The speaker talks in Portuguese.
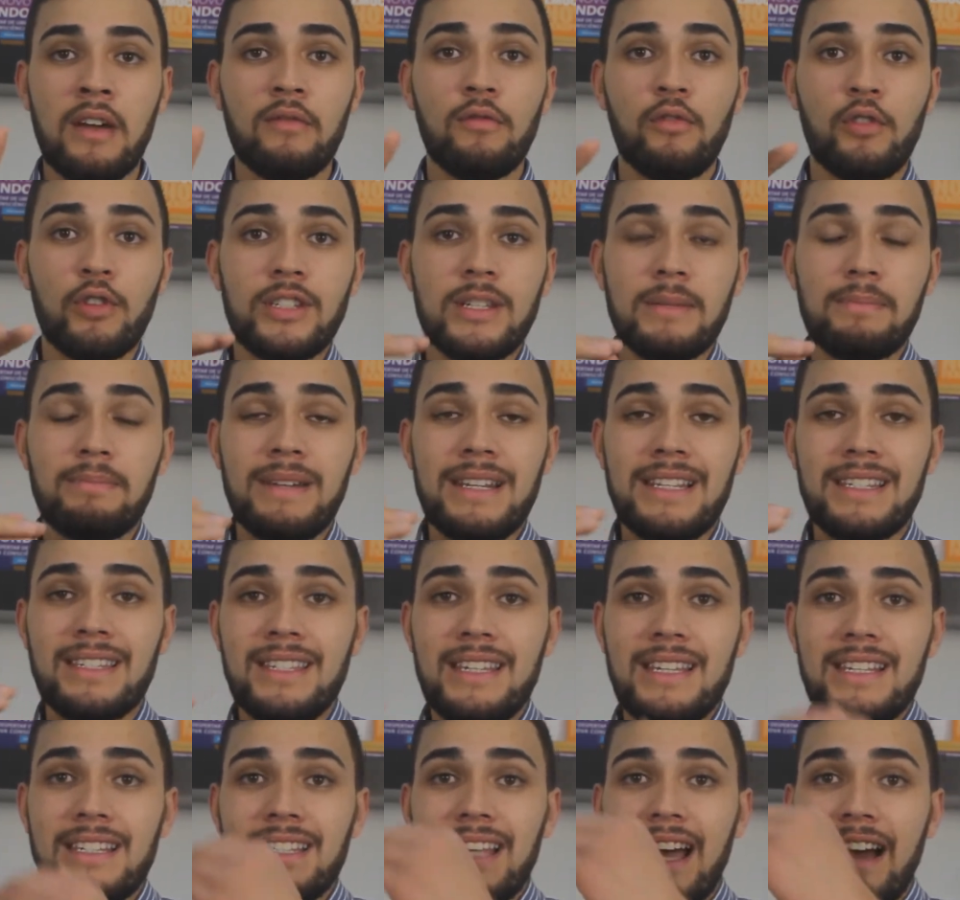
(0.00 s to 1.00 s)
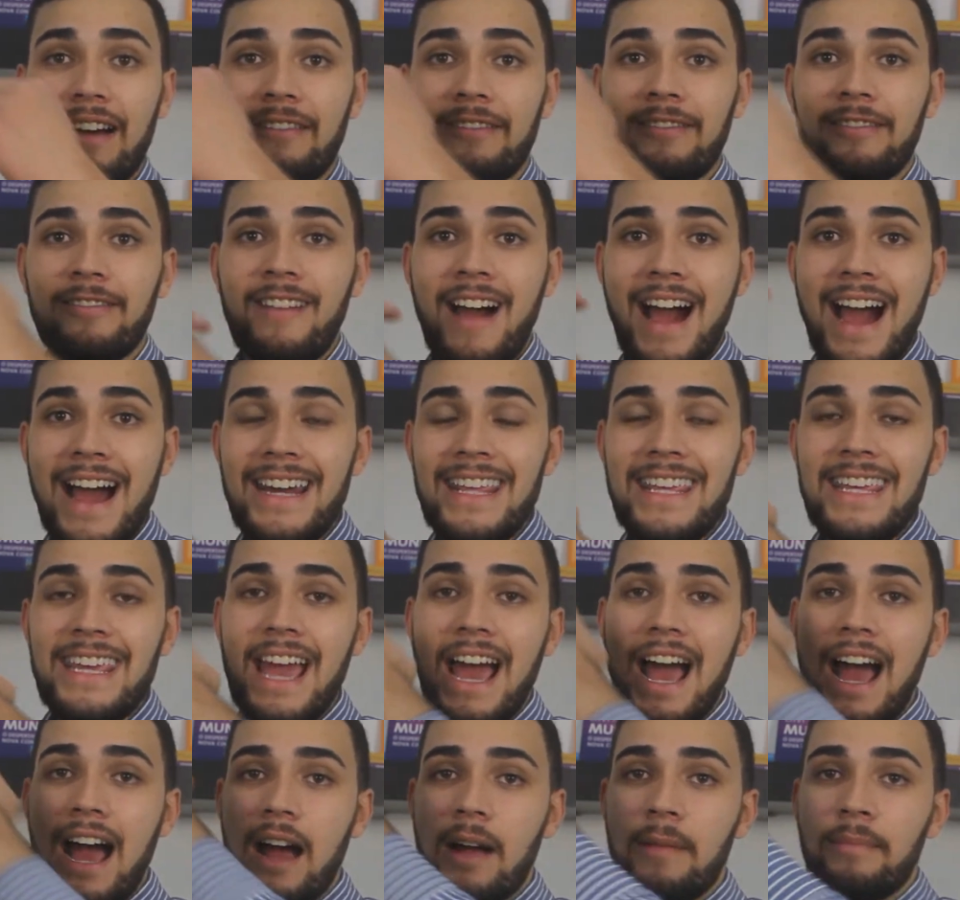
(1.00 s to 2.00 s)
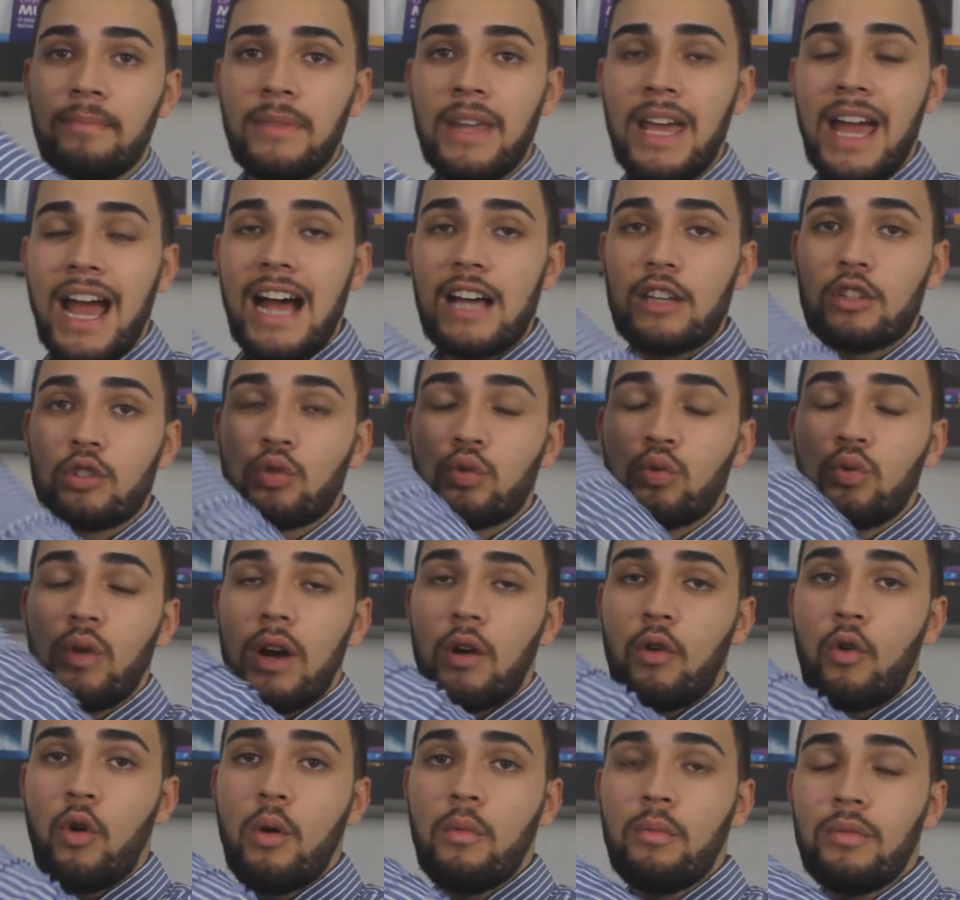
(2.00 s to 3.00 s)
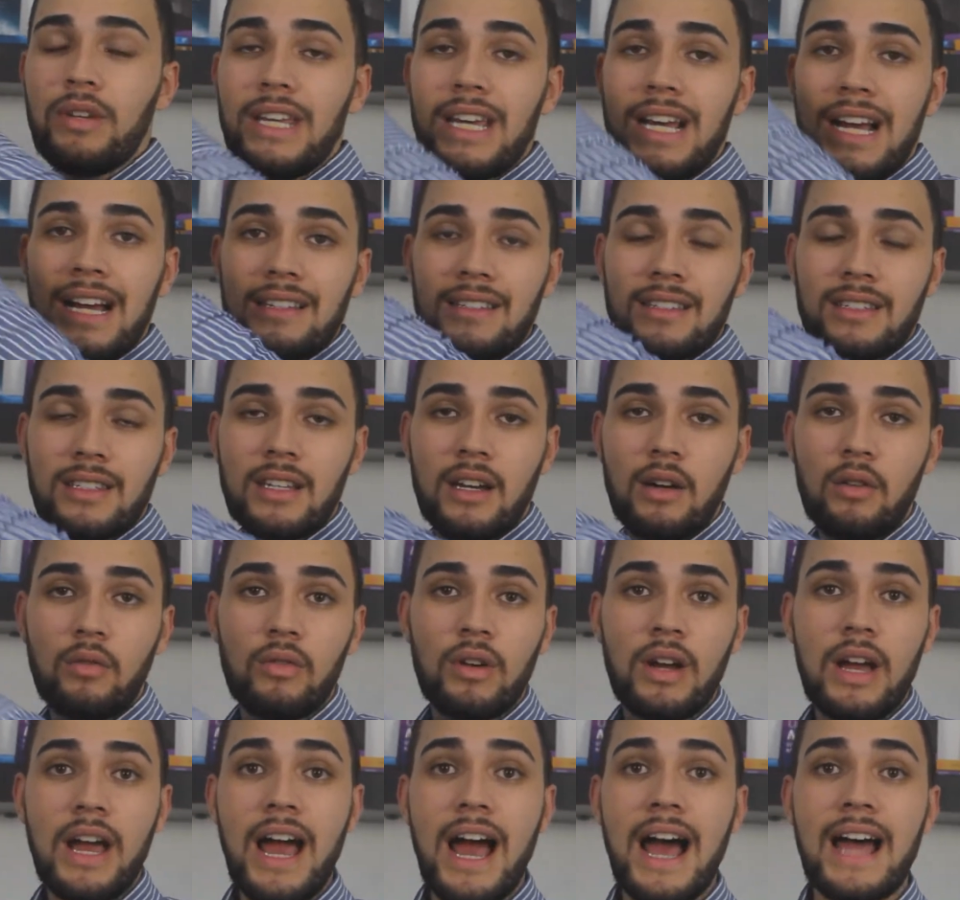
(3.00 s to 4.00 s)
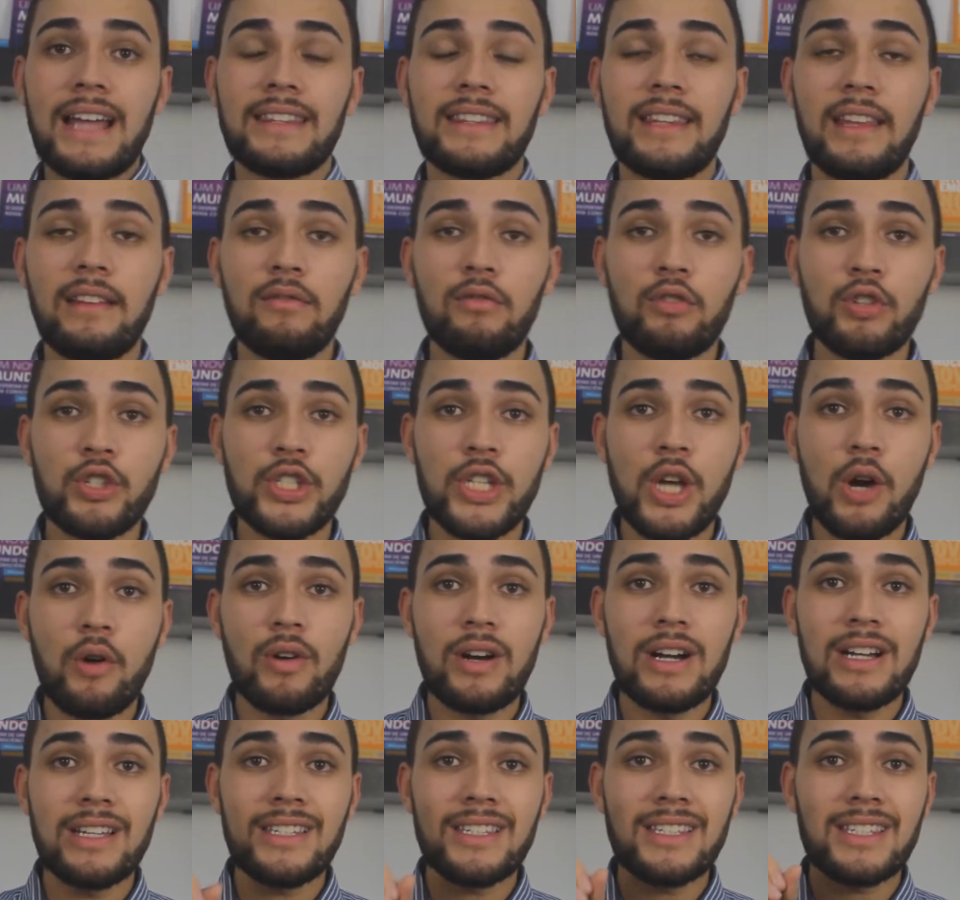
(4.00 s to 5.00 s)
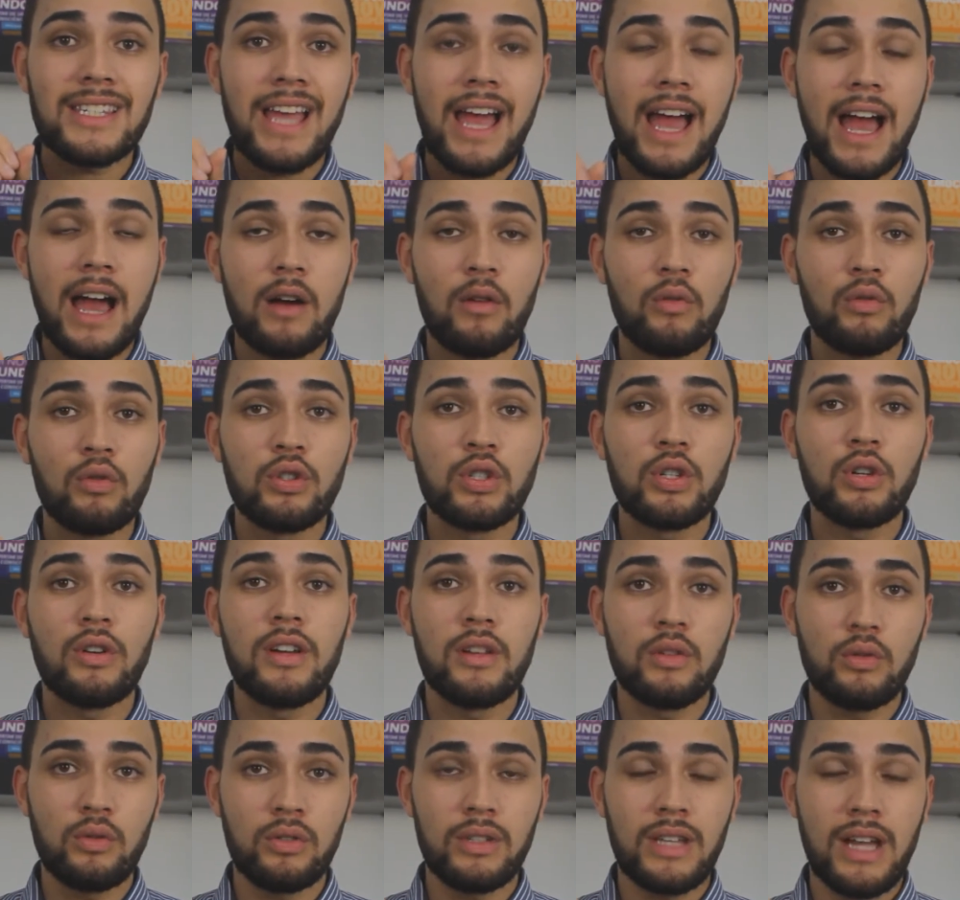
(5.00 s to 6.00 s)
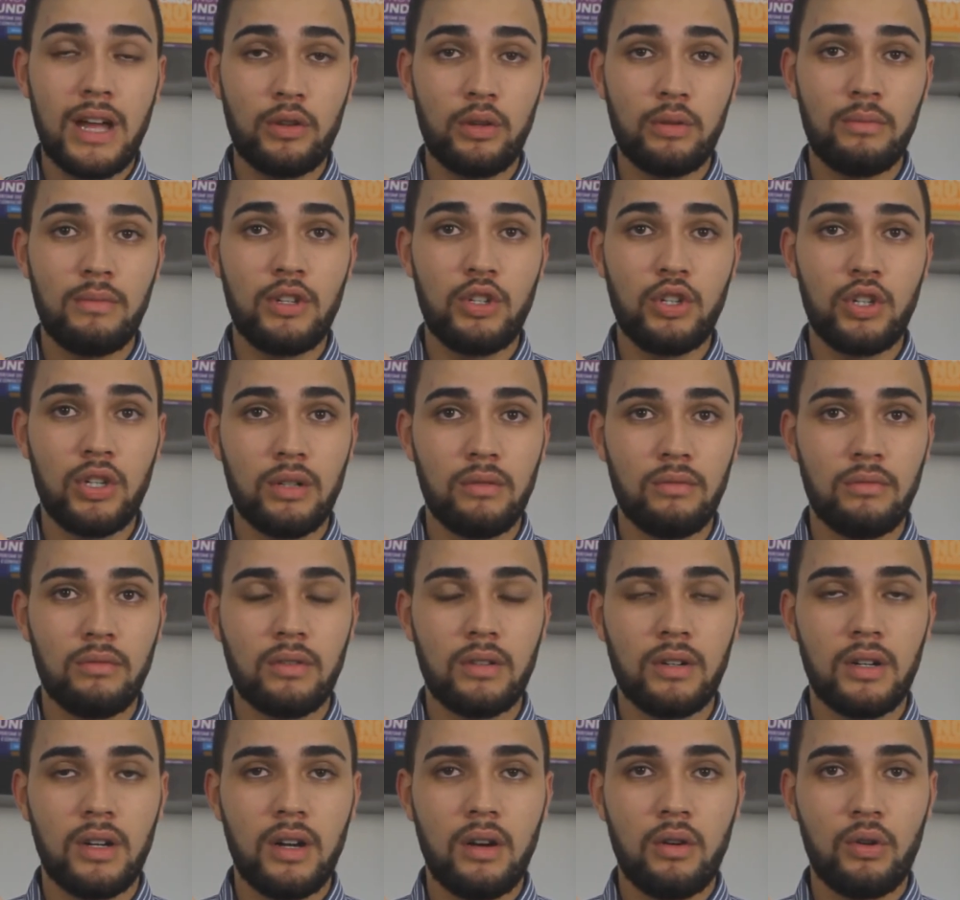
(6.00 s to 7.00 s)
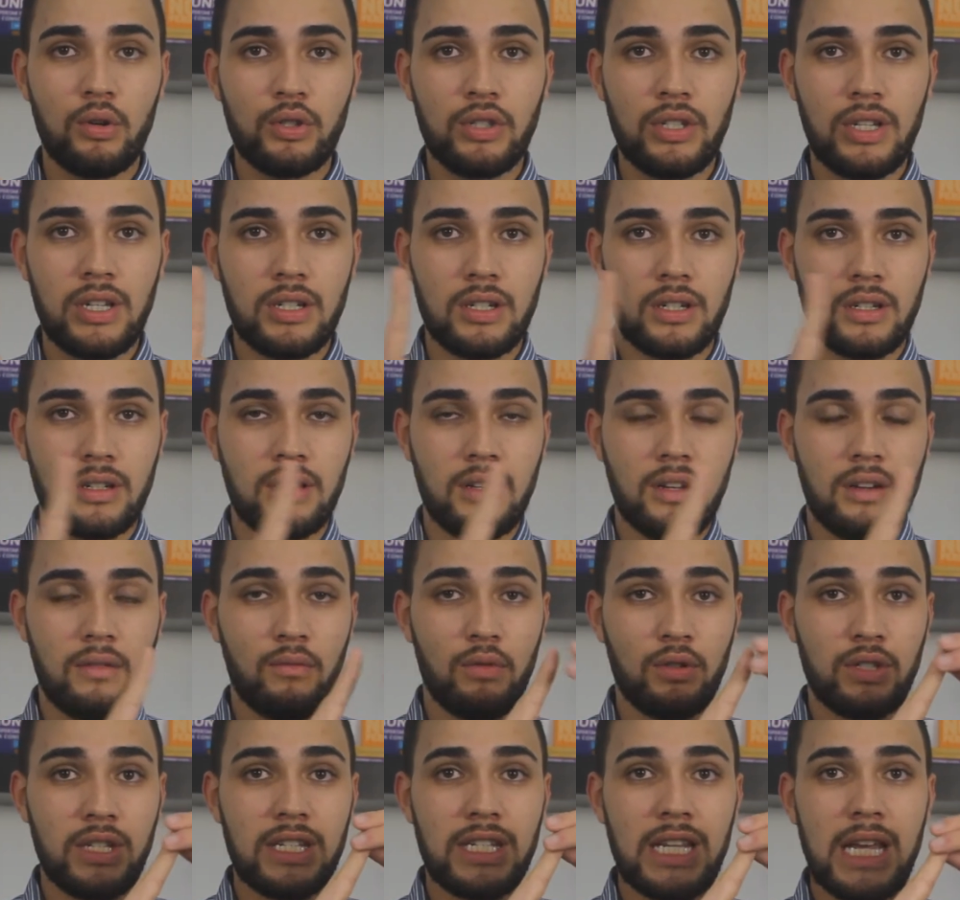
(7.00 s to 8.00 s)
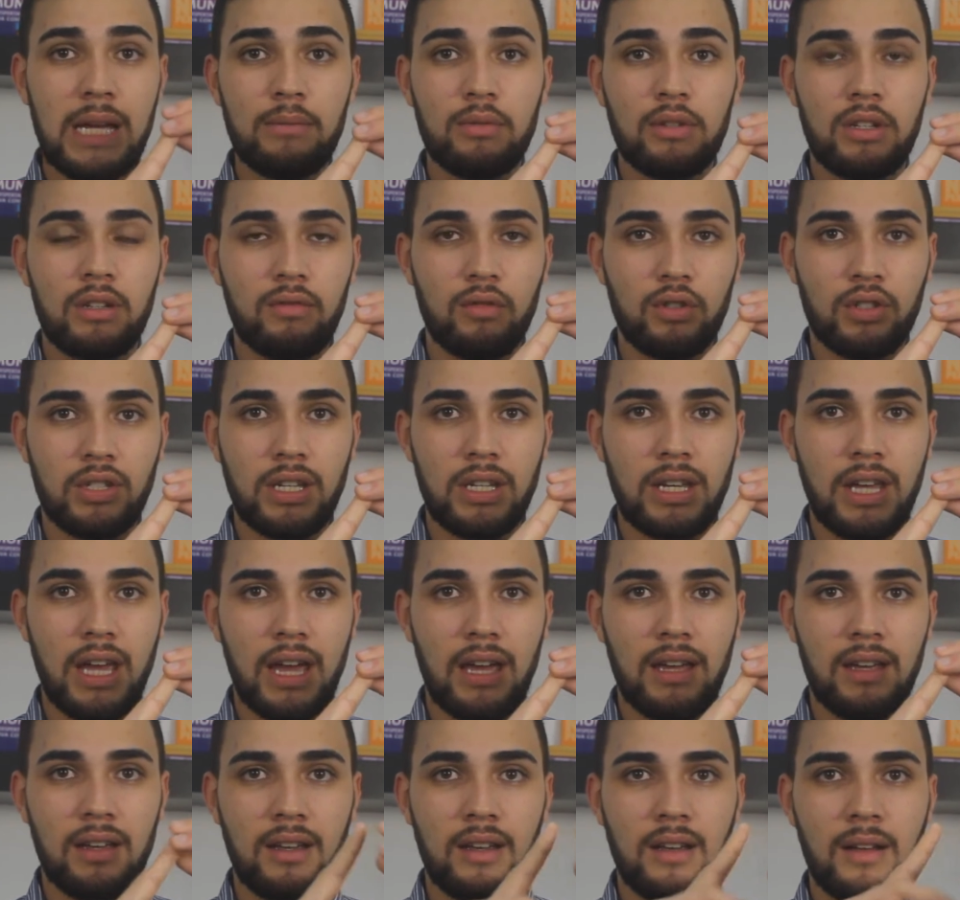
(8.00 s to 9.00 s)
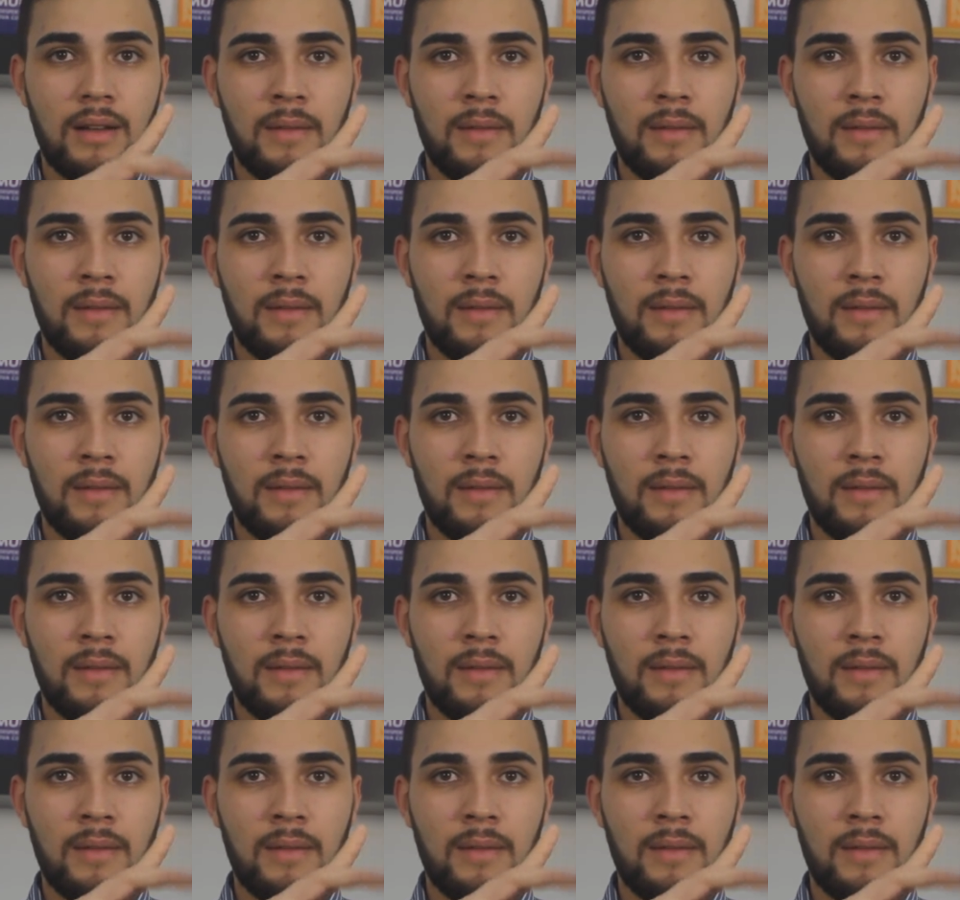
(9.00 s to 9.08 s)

Você precisa variar a sua comunicação até você alcançar o seu resultado obtido. Ou seja, você sabe o que você quer.